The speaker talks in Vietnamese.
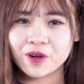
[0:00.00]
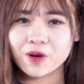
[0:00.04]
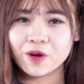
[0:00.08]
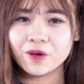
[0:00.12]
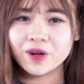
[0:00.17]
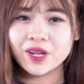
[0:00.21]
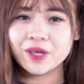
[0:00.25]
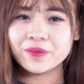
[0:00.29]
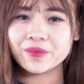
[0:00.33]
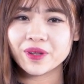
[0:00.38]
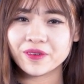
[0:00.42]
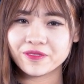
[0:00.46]

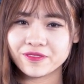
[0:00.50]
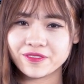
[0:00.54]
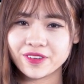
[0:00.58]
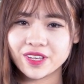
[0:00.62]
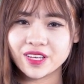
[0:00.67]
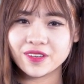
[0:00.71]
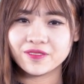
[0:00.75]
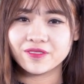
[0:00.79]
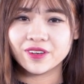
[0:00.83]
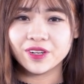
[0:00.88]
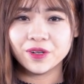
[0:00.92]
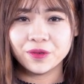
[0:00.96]
Gỗ lim Nam
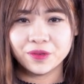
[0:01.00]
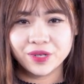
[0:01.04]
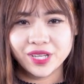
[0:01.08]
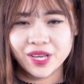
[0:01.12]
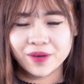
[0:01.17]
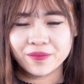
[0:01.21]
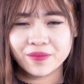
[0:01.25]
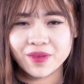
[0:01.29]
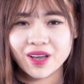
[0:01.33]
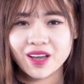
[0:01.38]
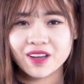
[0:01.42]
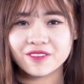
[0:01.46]
Phi với ưu
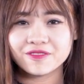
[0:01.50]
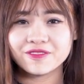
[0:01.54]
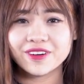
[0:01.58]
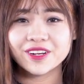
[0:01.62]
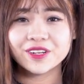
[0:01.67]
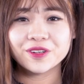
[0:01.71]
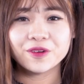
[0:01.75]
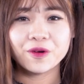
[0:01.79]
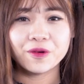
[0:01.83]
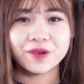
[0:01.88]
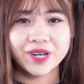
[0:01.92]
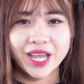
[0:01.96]
điểm
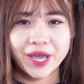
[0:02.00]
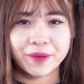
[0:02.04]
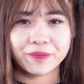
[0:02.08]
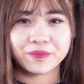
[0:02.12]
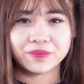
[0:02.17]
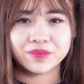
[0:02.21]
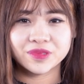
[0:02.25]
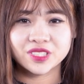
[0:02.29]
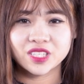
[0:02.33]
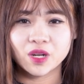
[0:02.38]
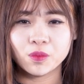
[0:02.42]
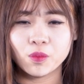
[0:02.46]
vân gỗ đẹp,
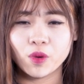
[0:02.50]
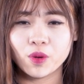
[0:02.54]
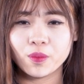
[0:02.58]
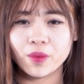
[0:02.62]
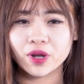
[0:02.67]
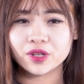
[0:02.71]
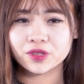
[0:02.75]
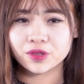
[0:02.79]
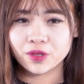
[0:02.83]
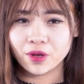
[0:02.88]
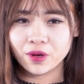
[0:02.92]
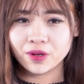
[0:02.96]
chống mối
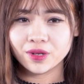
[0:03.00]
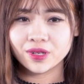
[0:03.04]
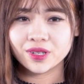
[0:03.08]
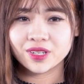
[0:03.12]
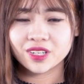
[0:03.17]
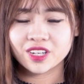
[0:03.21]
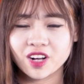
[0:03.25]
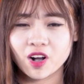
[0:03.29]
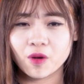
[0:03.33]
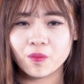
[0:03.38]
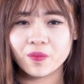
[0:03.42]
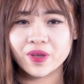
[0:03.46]
mọt tốt,
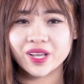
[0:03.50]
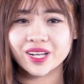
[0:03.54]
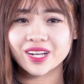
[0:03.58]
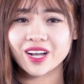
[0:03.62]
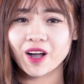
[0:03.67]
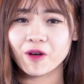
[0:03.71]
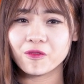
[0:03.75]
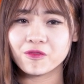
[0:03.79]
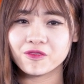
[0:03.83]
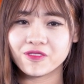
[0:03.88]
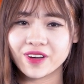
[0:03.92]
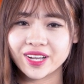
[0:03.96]
không bị
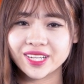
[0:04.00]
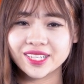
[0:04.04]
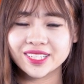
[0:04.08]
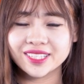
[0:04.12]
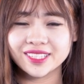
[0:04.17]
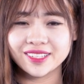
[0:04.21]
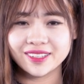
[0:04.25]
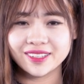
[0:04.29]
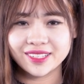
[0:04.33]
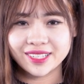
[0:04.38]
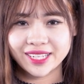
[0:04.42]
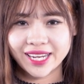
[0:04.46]
cong vênh,
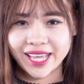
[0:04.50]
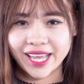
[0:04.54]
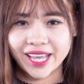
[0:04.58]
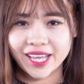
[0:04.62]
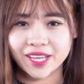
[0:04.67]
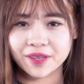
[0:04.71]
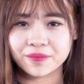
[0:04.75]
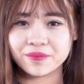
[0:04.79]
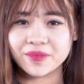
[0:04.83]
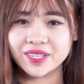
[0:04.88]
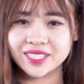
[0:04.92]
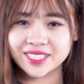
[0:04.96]
nứt nẻ,
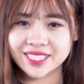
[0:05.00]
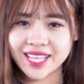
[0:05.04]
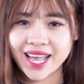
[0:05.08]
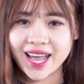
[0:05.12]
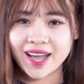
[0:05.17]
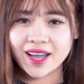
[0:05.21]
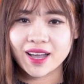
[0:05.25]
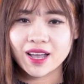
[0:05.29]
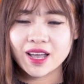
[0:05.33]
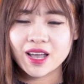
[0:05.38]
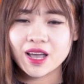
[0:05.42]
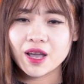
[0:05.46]
biến dạng.